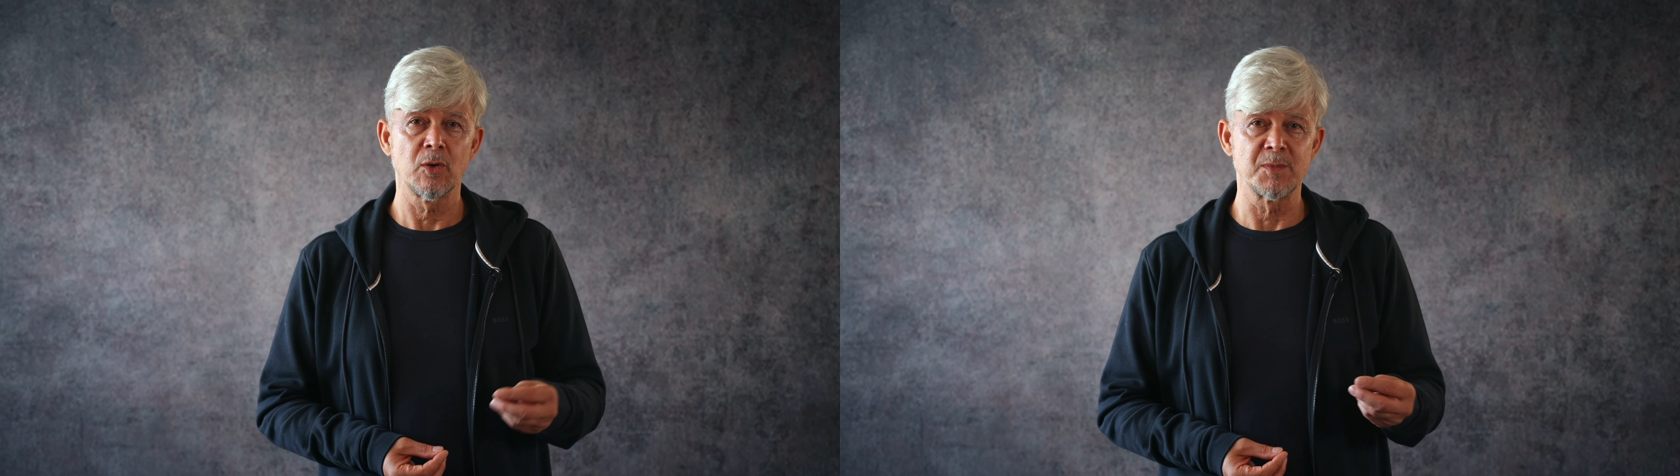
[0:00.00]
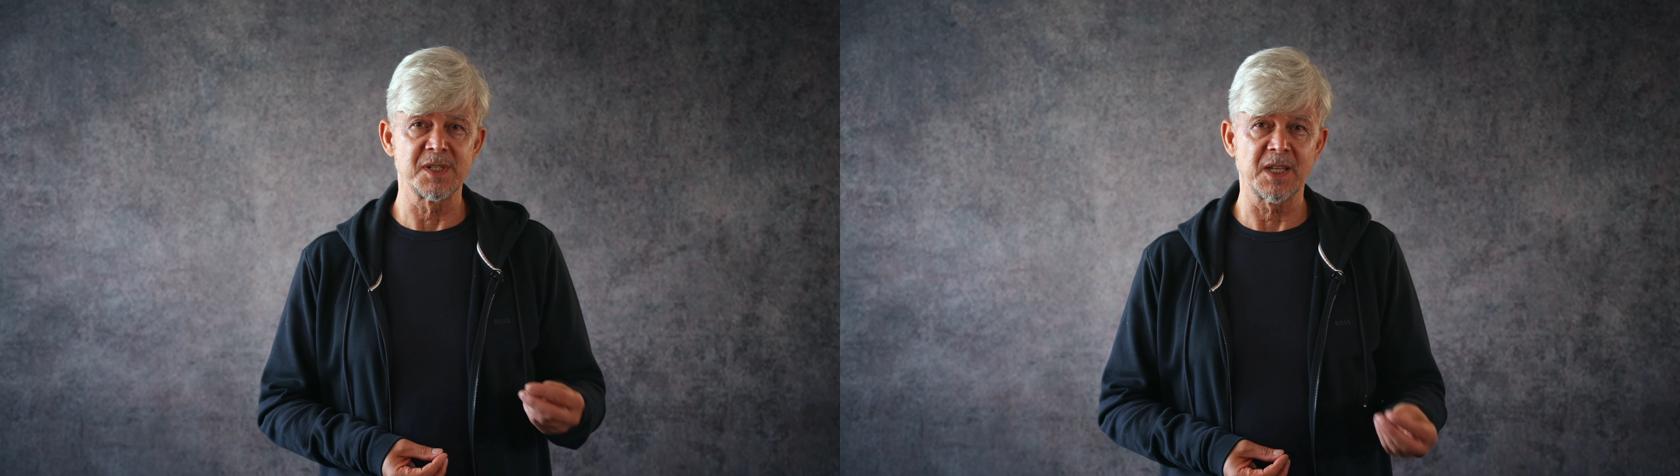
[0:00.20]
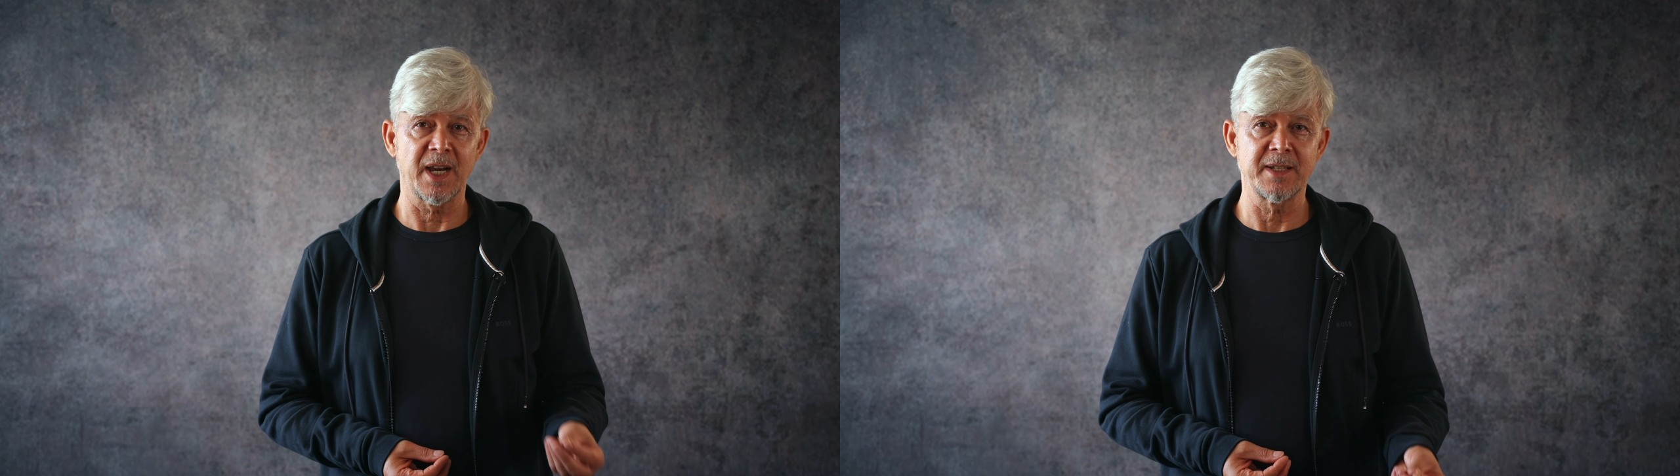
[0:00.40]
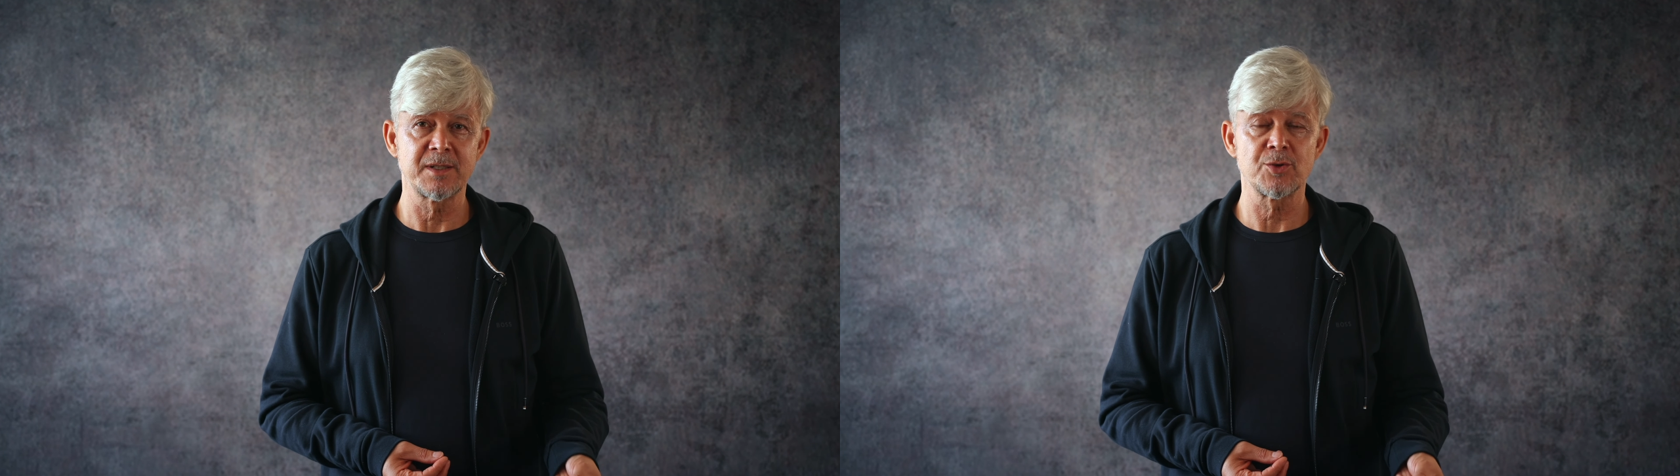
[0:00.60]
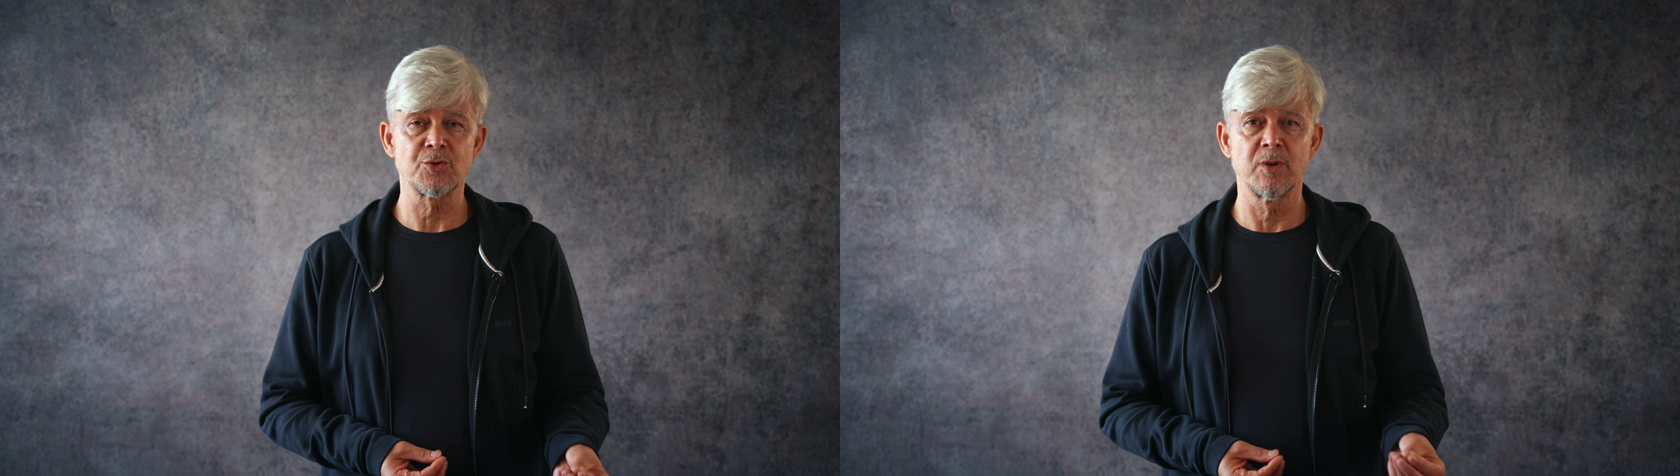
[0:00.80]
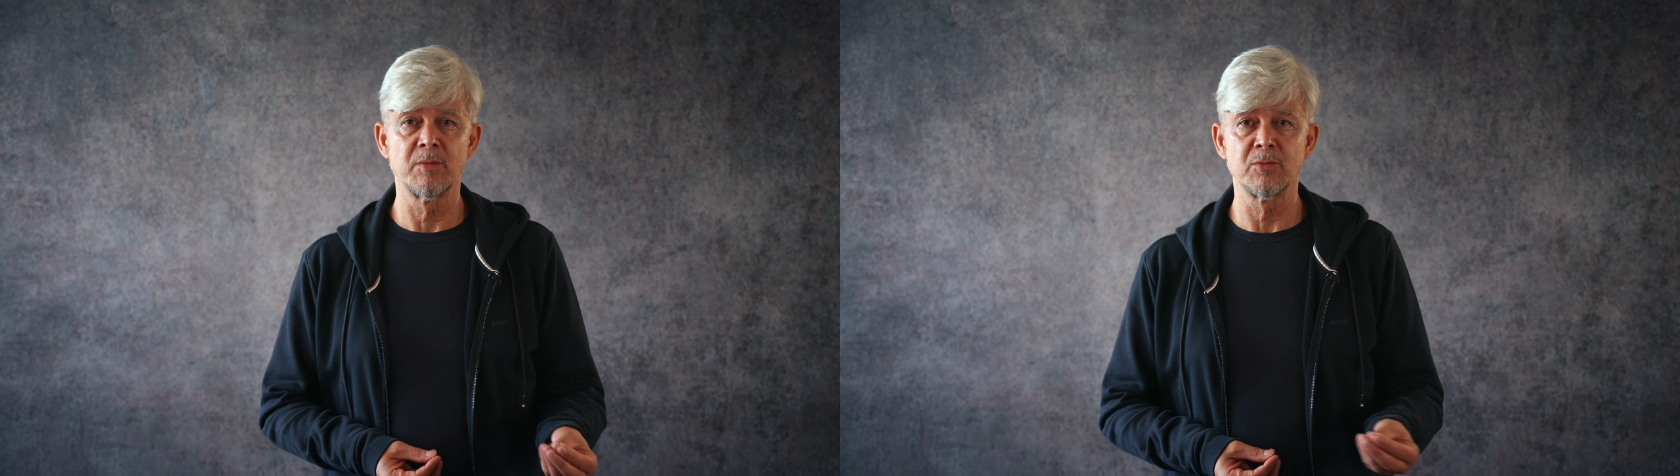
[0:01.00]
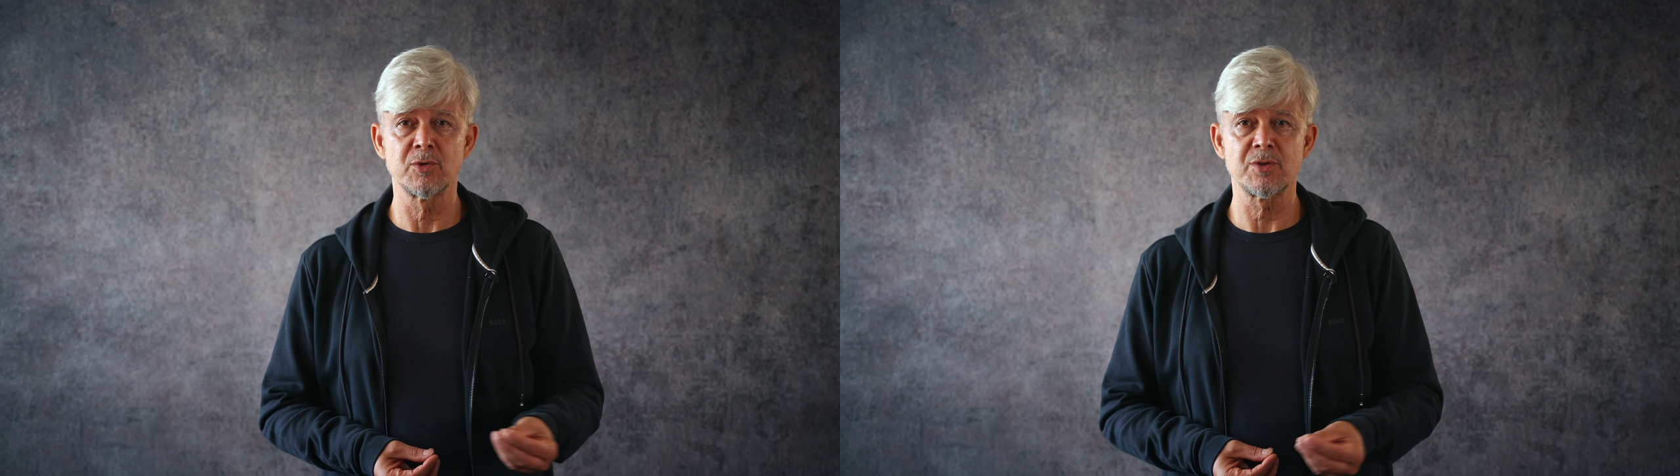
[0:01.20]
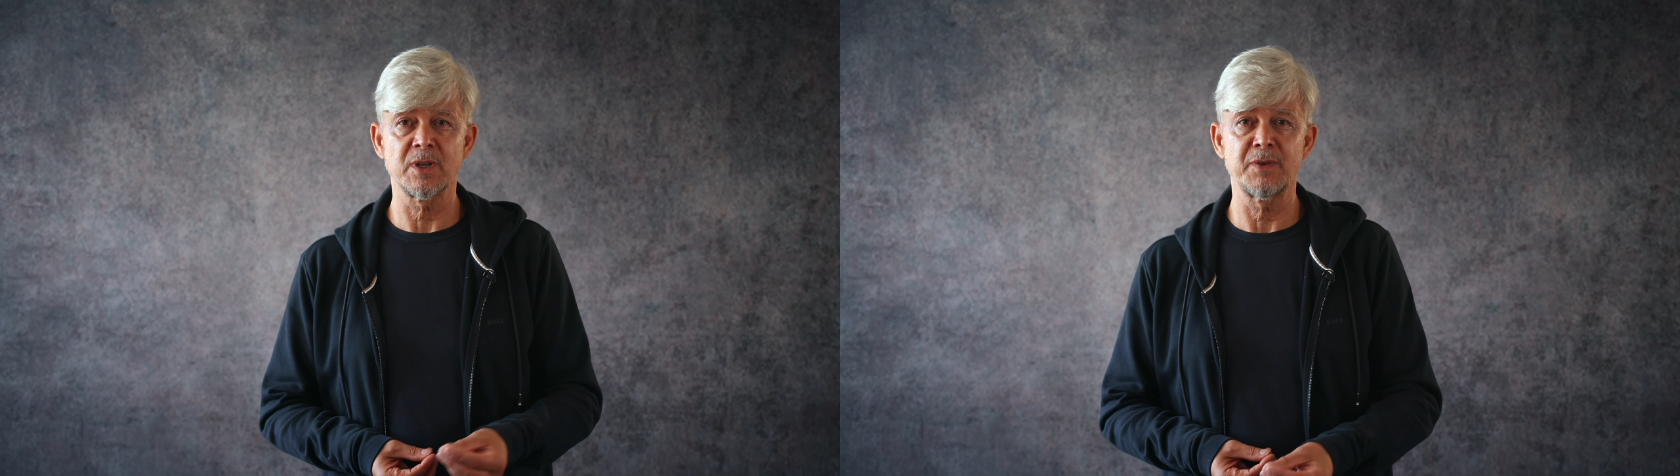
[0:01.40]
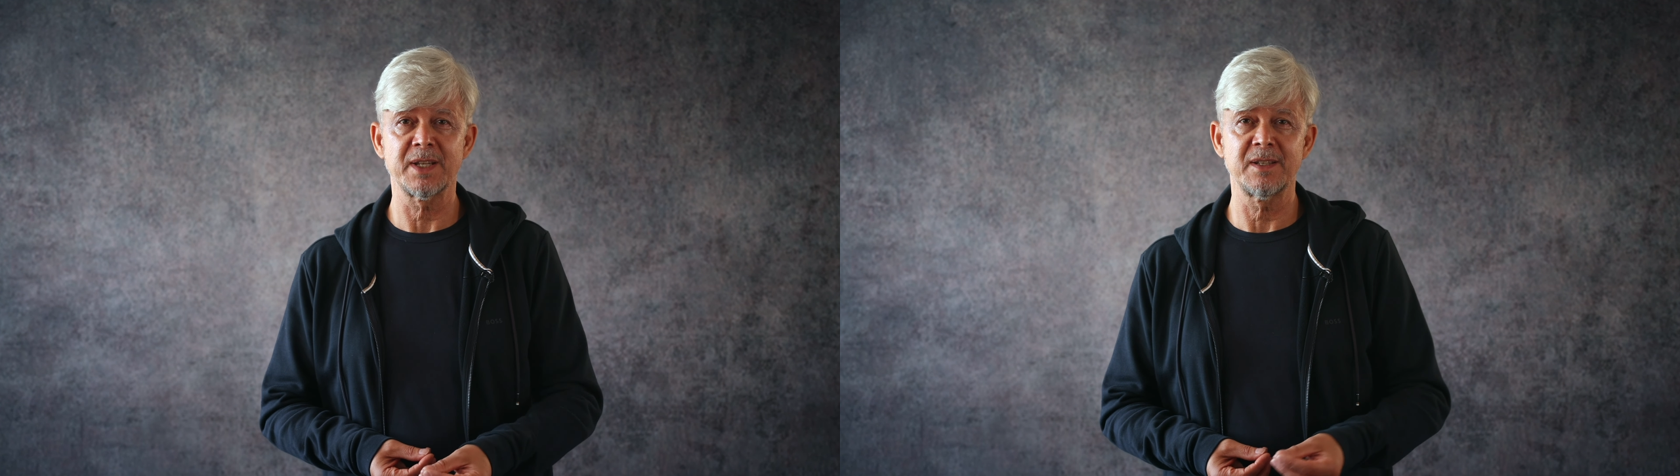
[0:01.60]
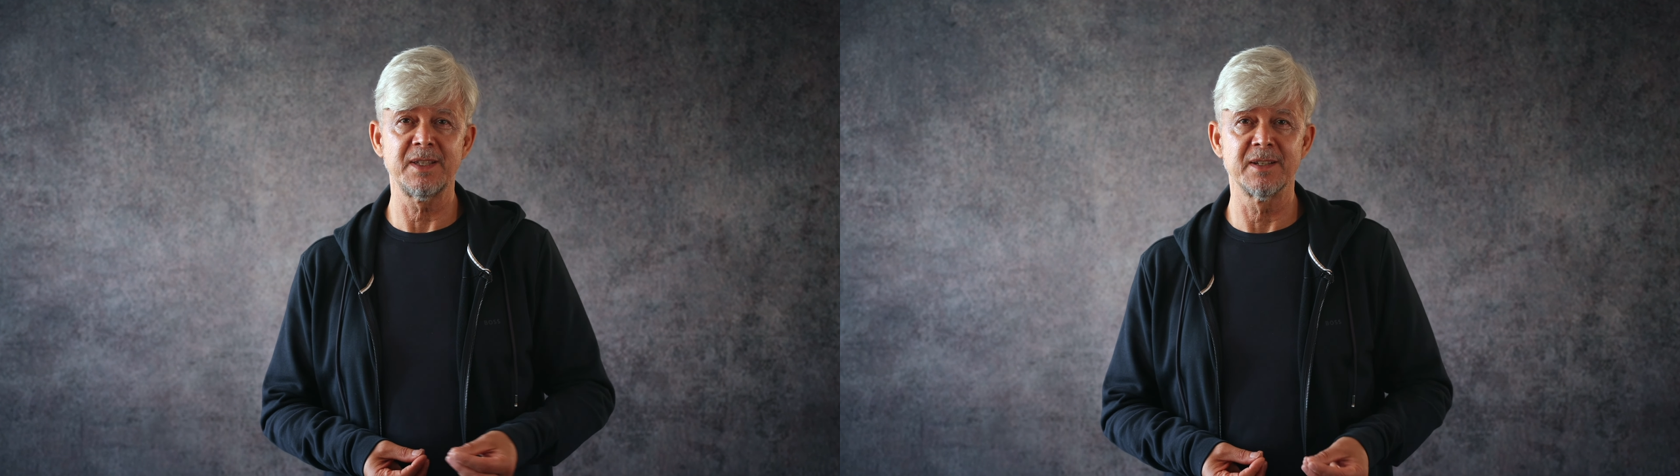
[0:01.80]
um sich einzustimmen und zu
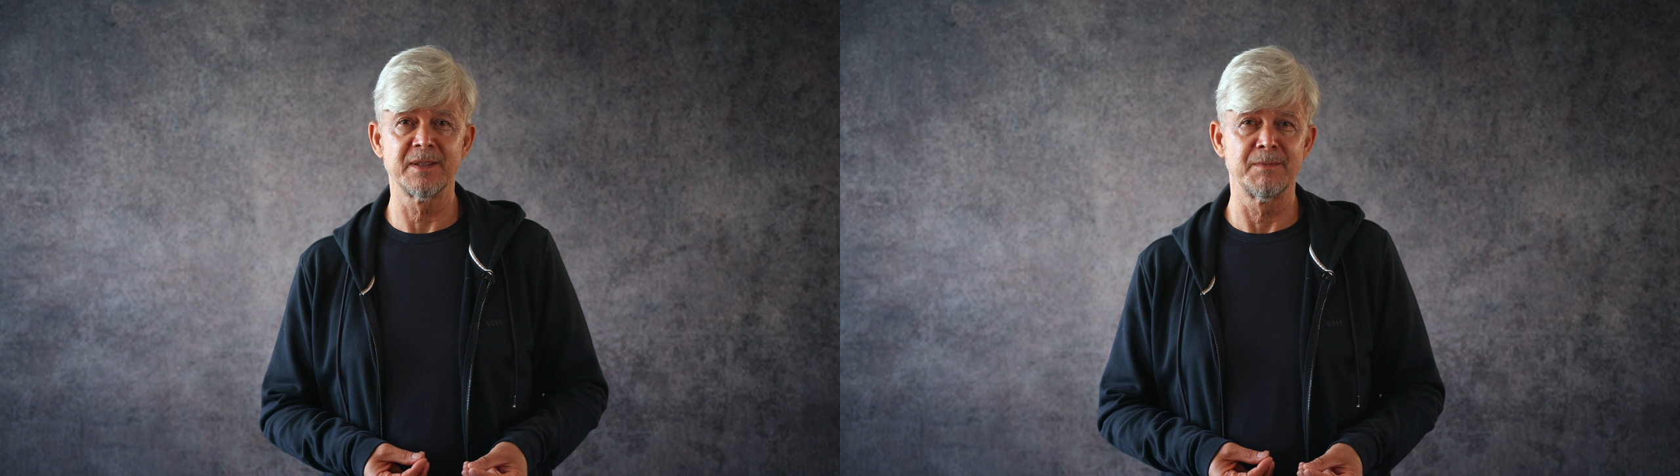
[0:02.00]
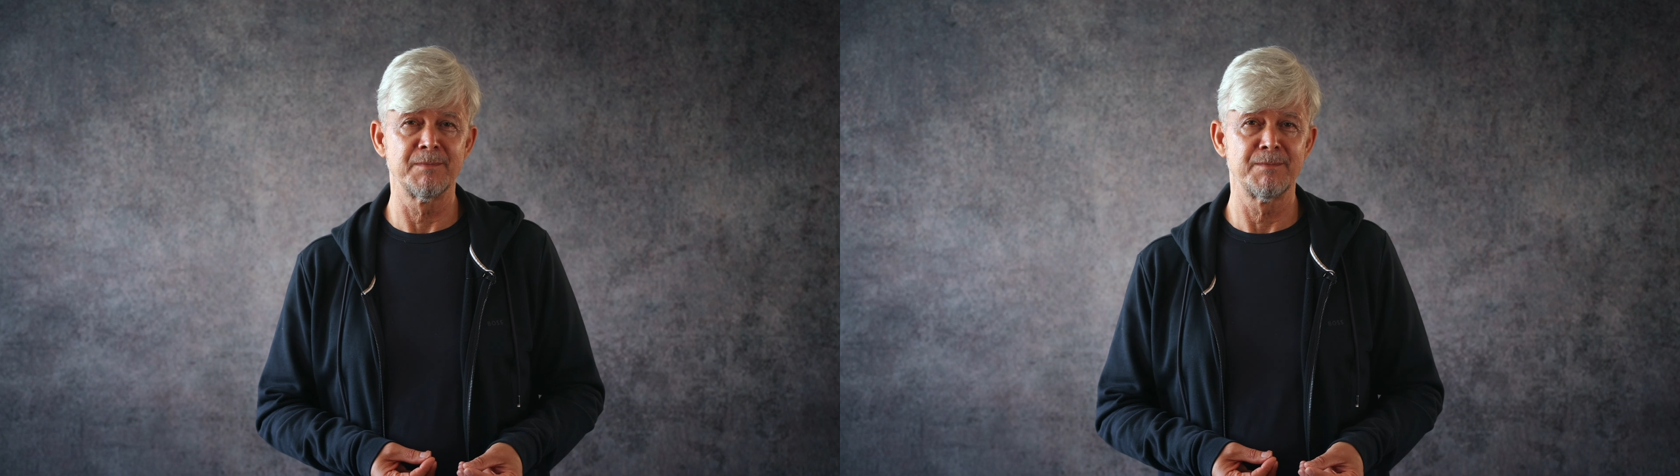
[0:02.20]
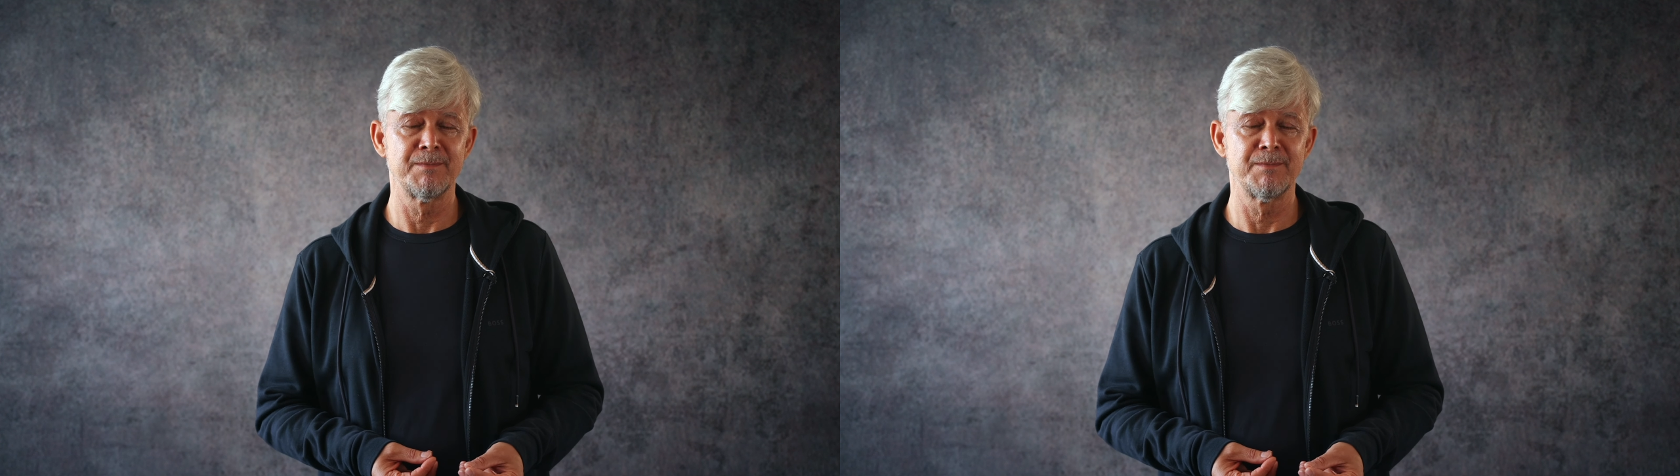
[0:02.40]
reflektieren.